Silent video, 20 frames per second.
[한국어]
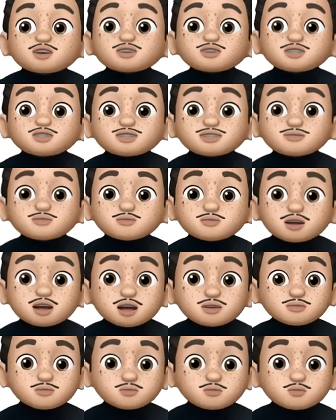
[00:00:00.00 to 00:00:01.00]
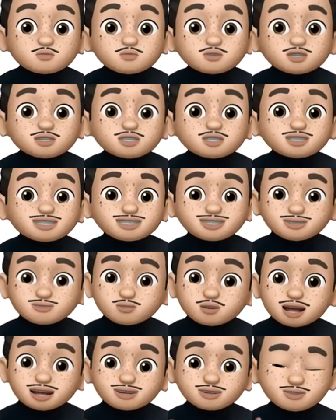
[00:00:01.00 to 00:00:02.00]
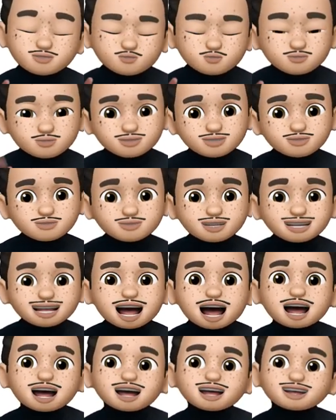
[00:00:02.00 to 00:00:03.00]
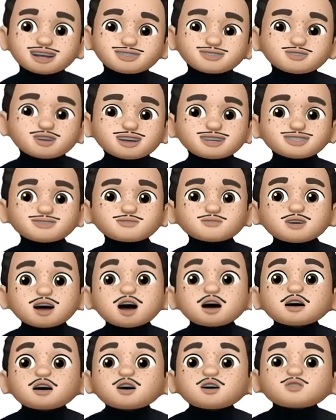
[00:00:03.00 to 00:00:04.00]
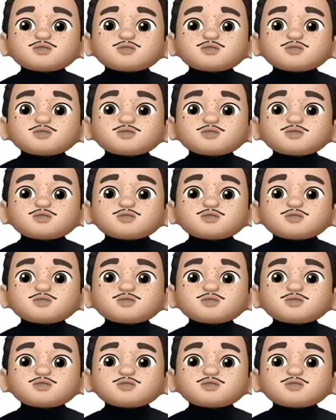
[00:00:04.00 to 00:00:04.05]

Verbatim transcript: 心米不吃水. 좋습니다. 계속 가겠습니다.